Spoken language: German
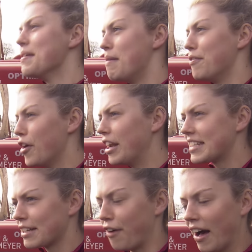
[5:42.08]
man würde
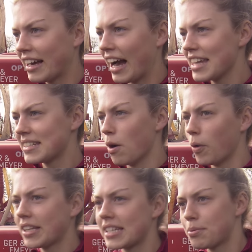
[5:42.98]
es in Fachkreisen auch
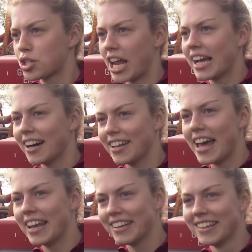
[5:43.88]
WhatsApp-Schlenker
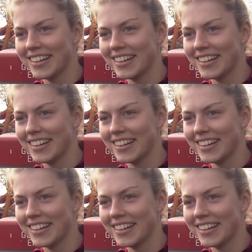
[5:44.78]
nennen.